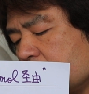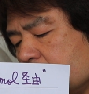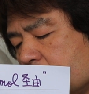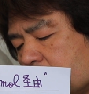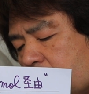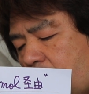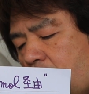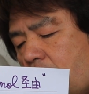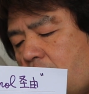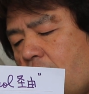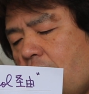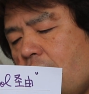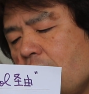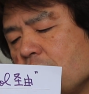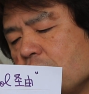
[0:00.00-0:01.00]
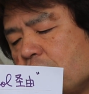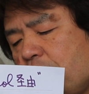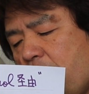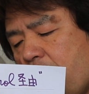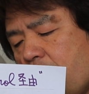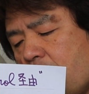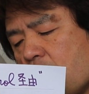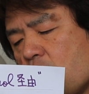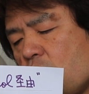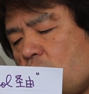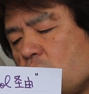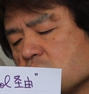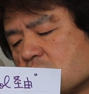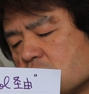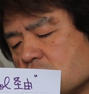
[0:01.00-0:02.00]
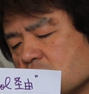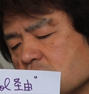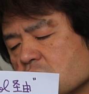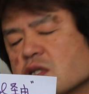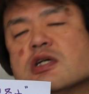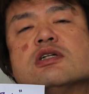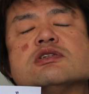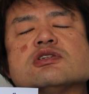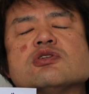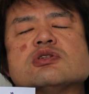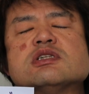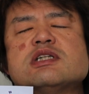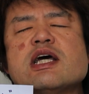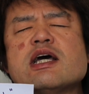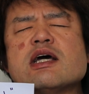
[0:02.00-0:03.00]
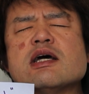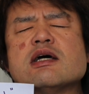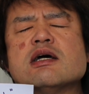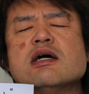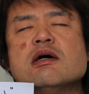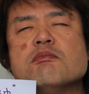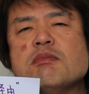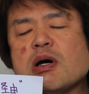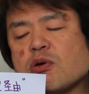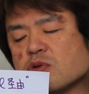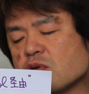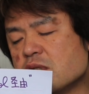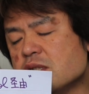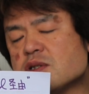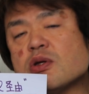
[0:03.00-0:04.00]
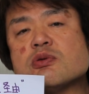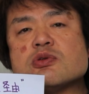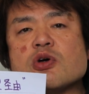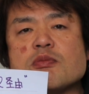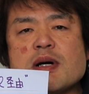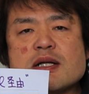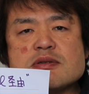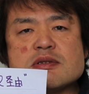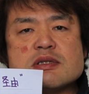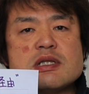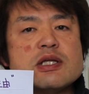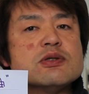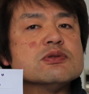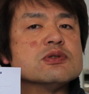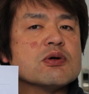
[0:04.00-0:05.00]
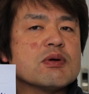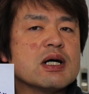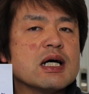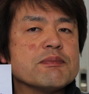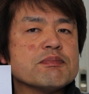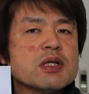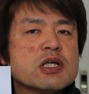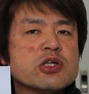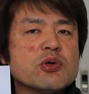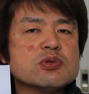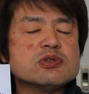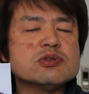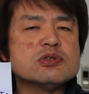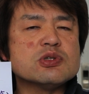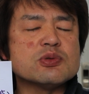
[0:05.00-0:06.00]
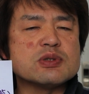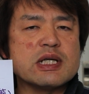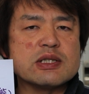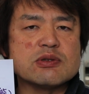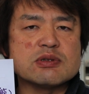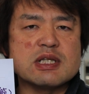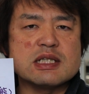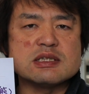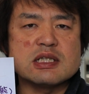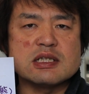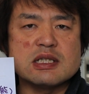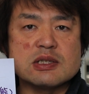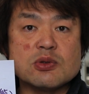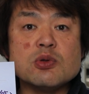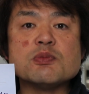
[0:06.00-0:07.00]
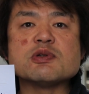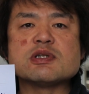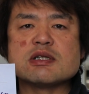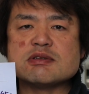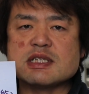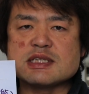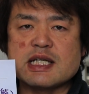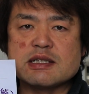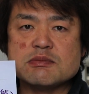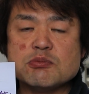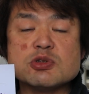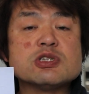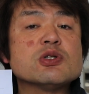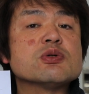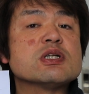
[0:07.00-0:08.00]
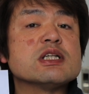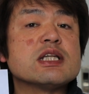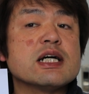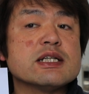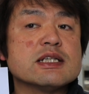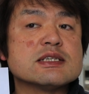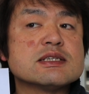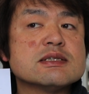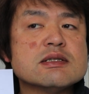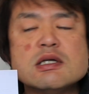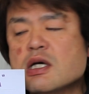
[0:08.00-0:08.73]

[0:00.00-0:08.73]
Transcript: リッターアンペア個数そして、まあ、このリットルの丸っていうのは標準状態の体積だと思ってくださいもちろん気体です、